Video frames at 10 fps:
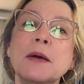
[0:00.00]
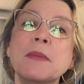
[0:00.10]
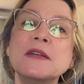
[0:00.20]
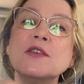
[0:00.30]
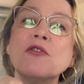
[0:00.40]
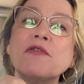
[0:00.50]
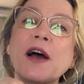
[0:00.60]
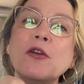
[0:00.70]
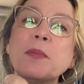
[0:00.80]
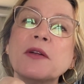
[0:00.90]
Mas eu
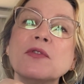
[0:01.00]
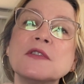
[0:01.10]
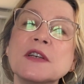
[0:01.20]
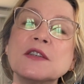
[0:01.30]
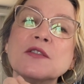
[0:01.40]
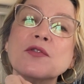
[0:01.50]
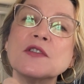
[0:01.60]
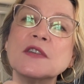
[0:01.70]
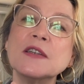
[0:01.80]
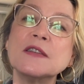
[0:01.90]
falo para vocês, se
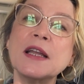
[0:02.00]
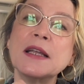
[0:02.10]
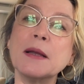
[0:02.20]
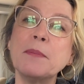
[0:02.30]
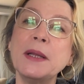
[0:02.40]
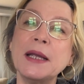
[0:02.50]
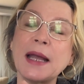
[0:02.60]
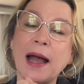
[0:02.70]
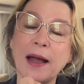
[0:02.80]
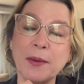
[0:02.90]
vocês têm que
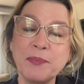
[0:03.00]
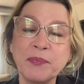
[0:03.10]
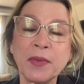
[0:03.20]
aplicar